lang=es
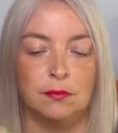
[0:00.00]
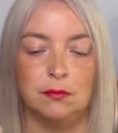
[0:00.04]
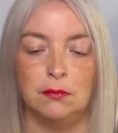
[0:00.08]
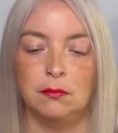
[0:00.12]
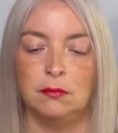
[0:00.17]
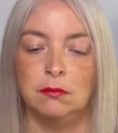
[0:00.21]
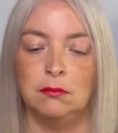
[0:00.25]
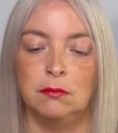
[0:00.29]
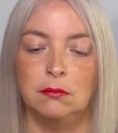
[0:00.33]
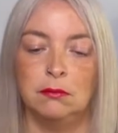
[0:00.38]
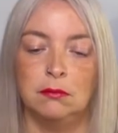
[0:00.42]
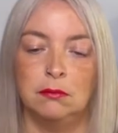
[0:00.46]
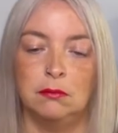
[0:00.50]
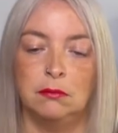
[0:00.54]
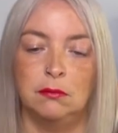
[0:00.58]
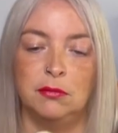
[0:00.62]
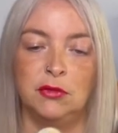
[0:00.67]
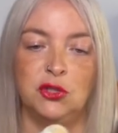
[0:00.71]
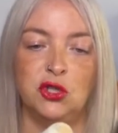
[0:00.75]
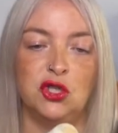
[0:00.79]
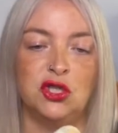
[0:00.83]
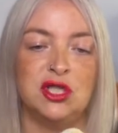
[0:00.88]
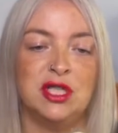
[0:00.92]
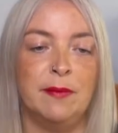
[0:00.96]
Mm,
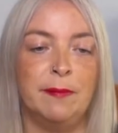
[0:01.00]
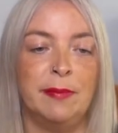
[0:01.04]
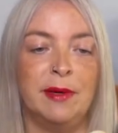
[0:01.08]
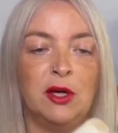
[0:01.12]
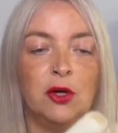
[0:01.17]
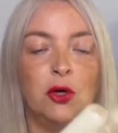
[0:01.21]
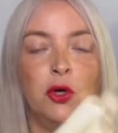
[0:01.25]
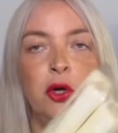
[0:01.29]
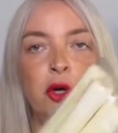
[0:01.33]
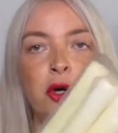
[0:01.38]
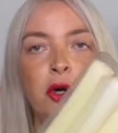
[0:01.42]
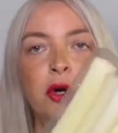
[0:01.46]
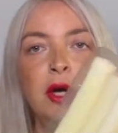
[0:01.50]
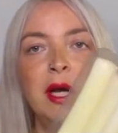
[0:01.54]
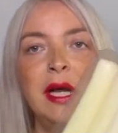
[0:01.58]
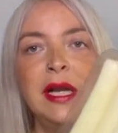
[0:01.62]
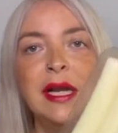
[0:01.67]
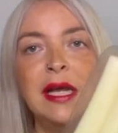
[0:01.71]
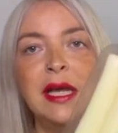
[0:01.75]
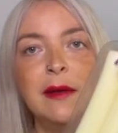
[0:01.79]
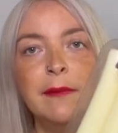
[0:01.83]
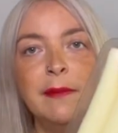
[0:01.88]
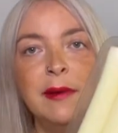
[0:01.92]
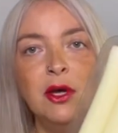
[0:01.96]
yo siempre cojo el
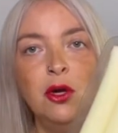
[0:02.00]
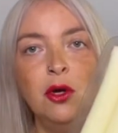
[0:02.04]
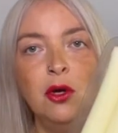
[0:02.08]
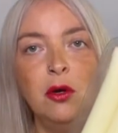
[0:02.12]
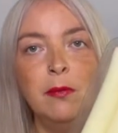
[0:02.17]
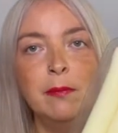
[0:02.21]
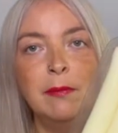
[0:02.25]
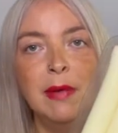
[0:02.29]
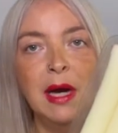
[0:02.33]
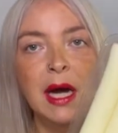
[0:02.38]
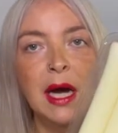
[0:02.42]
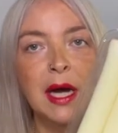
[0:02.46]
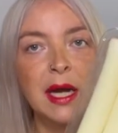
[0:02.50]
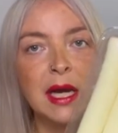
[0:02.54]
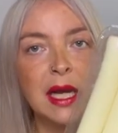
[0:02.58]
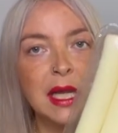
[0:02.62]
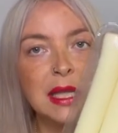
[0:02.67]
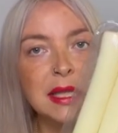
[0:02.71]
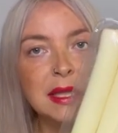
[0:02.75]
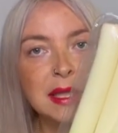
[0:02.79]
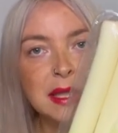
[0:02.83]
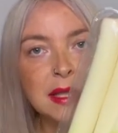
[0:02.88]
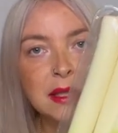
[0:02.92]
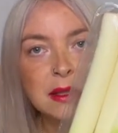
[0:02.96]
que veo más
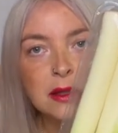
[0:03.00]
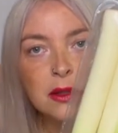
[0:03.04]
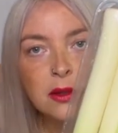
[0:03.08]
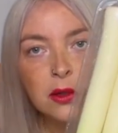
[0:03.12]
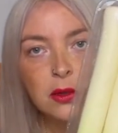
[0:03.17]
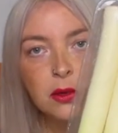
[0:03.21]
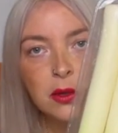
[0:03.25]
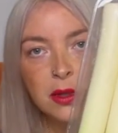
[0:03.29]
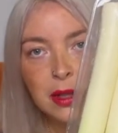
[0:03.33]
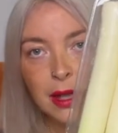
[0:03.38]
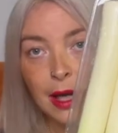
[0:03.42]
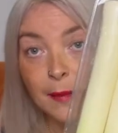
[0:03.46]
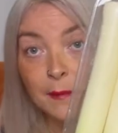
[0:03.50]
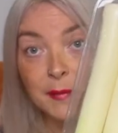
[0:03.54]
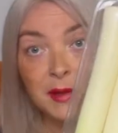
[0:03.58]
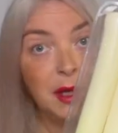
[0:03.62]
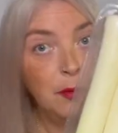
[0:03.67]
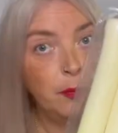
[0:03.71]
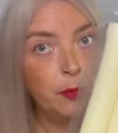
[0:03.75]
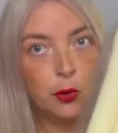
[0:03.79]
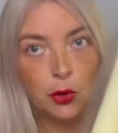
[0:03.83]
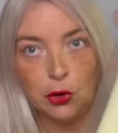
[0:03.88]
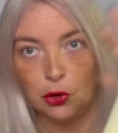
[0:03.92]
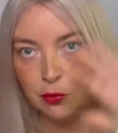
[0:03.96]
grande. A mí el
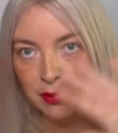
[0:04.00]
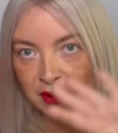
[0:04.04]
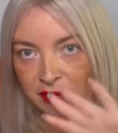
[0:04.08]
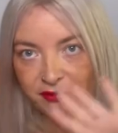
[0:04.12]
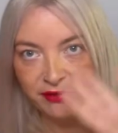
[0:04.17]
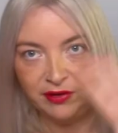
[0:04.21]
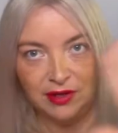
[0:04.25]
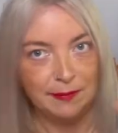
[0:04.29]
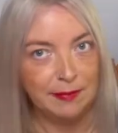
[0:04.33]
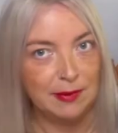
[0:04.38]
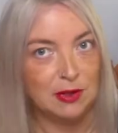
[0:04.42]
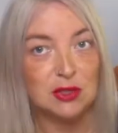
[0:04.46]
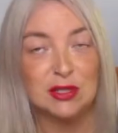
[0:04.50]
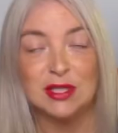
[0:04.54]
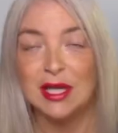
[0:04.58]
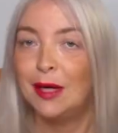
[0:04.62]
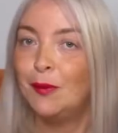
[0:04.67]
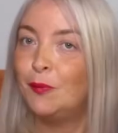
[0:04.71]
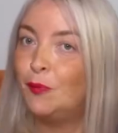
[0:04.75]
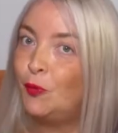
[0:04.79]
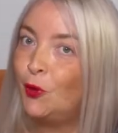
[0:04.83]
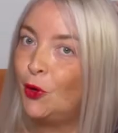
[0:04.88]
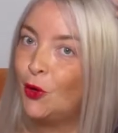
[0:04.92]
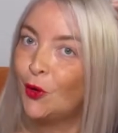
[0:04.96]
puerro me flipa. O sea, el
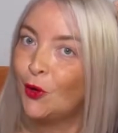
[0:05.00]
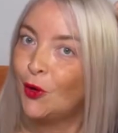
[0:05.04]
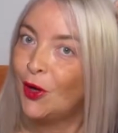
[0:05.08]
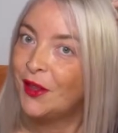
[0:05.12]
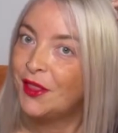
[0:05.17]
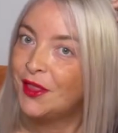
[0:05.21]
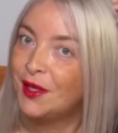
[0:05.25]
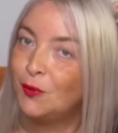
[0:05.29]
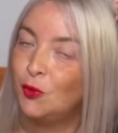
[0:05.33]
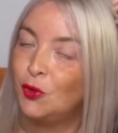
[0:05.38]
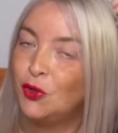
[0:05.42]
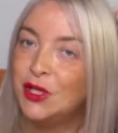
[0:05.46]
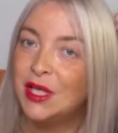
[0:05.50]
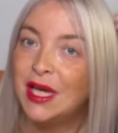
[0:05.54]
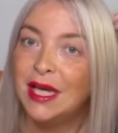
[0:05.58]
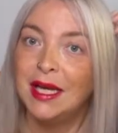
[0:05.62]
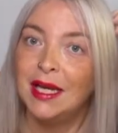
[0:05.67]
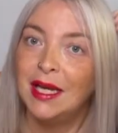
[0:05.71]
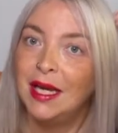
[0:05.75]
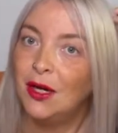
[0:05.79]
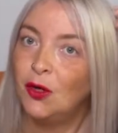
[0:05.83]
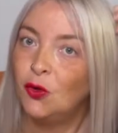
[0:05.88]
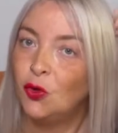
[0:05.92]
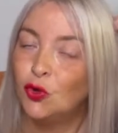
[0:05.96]
puerro, la cebolla y el
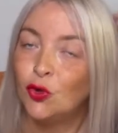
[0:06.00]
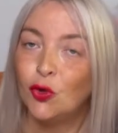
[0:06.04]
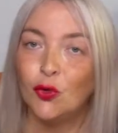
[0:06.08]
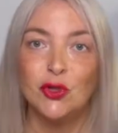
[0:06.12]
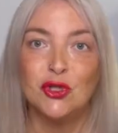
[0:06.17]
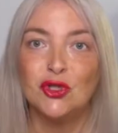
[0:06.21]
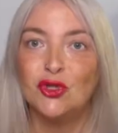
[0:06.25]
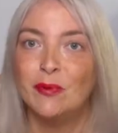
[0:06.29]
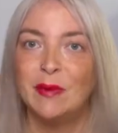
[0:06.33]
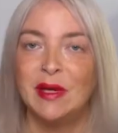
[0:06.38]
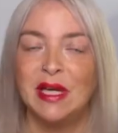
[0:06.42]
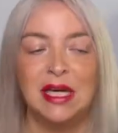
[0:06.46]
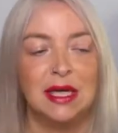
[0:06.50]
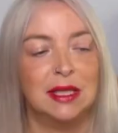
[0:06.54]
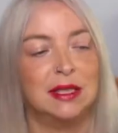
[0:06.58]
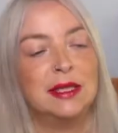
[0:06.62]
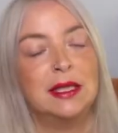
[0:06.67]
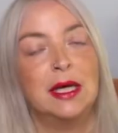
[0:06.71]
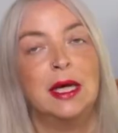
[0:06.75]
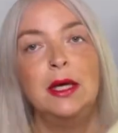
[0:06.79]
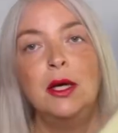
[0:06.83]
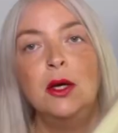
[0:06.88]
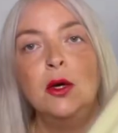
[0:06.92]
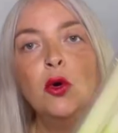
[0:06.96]
ajo, todo eso me
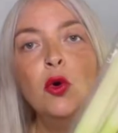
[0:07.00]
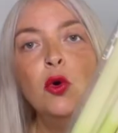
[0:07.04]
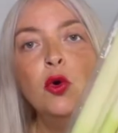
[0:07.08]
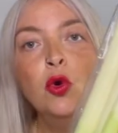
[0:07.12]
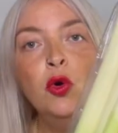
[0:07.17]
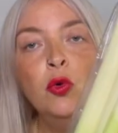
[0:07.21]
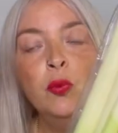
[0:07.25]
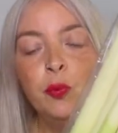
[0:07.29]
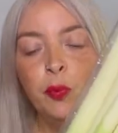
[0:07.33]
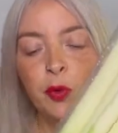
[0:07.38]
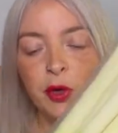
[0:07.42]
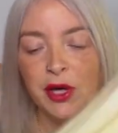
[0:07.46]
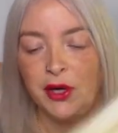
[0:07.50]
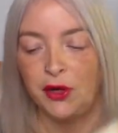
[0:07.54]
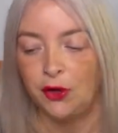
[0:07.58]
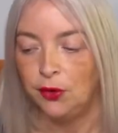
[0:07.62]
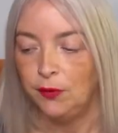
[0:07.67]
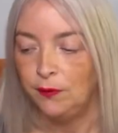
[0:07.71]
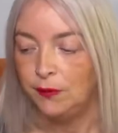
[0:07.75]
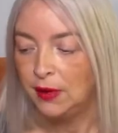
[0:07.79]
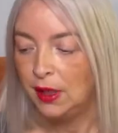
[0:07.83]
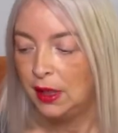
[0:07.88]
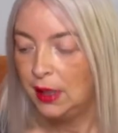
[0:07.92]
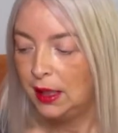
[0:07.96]
encanta. Un puerro
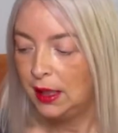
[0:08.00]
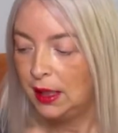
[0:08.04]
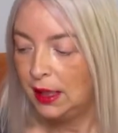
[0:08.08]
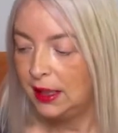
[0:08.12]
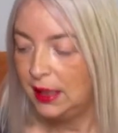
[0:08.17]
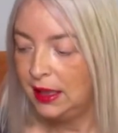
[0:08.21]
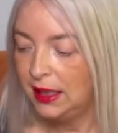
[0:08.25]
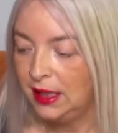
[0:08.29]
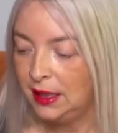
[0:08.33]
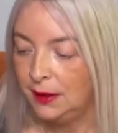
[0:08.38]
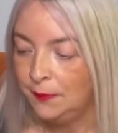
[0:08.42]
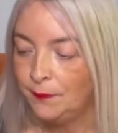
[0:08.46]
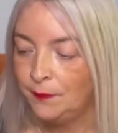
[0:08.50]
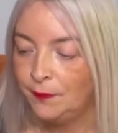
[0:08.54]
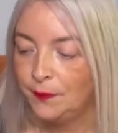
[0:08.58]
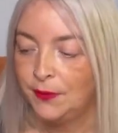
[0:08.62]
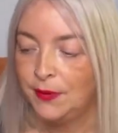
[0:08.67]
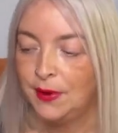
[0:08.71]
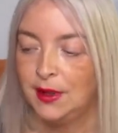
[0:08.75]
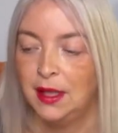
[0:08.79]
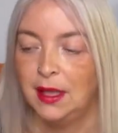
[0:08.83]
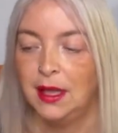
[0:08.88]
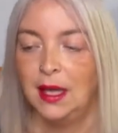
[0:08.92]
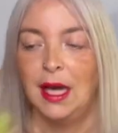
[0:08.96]
y
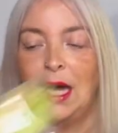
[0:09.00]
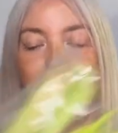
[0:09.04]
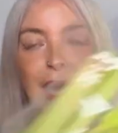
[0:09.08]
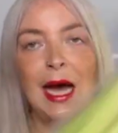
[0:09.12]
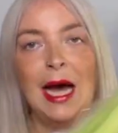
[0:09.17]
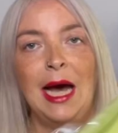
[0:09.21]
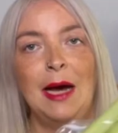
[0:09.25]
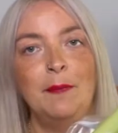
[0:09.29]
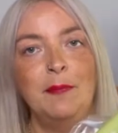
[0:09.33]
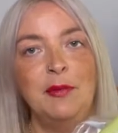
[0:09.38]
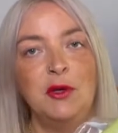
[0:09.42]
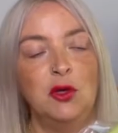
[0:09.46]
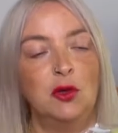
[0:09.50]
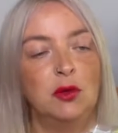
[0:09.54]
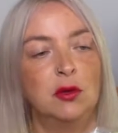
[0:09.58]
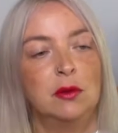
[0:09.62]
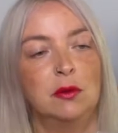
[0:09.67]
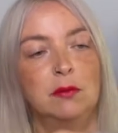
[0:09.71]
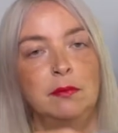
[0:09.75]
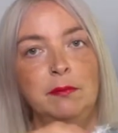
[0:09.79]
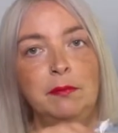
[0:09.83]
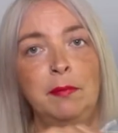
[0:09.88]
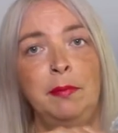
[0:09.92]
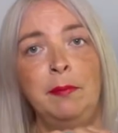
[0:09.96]
apio.
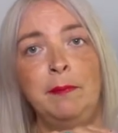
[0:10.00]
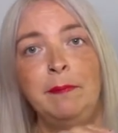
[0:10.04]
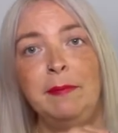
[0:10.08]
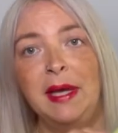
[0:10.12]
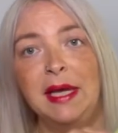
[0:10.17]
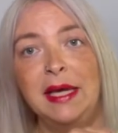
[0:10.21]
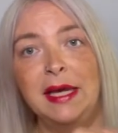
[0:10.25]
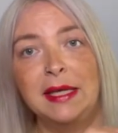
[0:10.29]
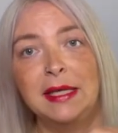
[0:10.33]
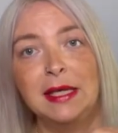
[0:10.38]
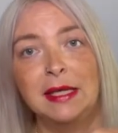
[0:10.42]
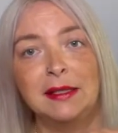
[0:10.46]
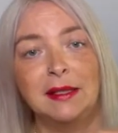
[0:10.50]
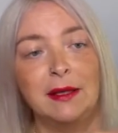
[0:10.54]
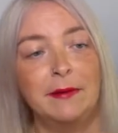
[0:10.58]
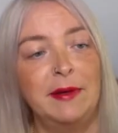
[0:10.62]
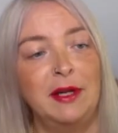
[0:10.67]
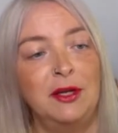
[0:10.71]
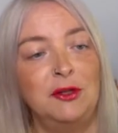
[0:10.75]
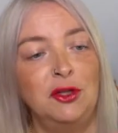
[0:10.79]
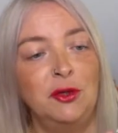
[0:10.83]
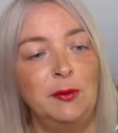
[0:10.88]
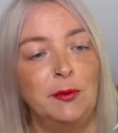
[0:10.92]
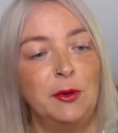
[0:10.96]
Veis que ya está
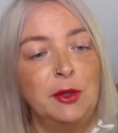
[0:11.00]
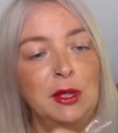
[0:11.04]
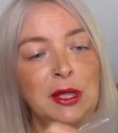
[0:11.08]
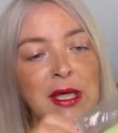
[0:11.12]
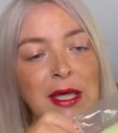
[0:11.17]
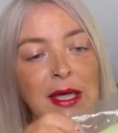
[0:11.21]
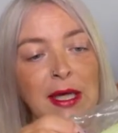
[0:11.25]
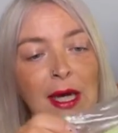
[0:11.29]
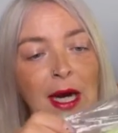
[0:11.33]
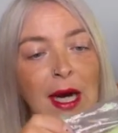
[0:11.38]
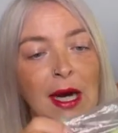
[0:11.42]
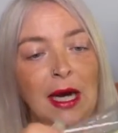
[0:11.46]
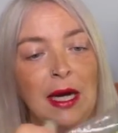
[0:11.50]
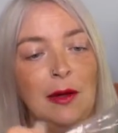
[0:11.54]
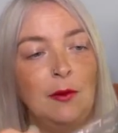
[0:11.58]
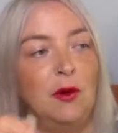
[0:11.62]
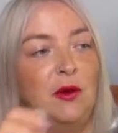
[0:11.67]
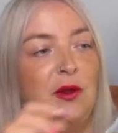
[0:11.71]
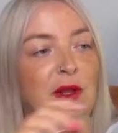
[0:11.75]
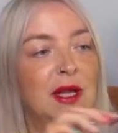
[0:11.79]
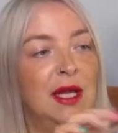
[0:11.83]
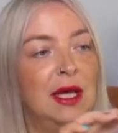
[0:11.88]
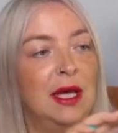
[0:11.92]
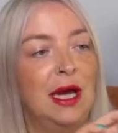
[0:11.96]
abierto porque acabo
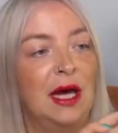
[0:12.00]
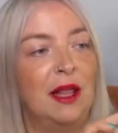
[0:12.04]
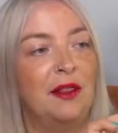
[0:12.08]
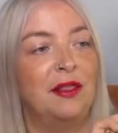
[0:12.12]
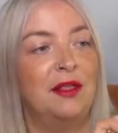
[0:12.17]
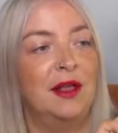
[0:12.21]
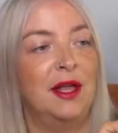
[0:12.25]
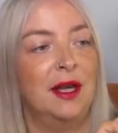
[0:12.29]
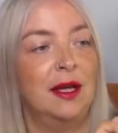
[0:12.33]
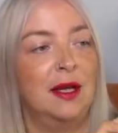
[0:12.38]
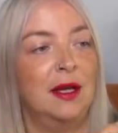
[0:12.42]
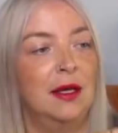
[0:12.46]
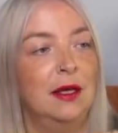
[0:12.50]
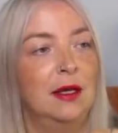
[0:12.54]
de hacer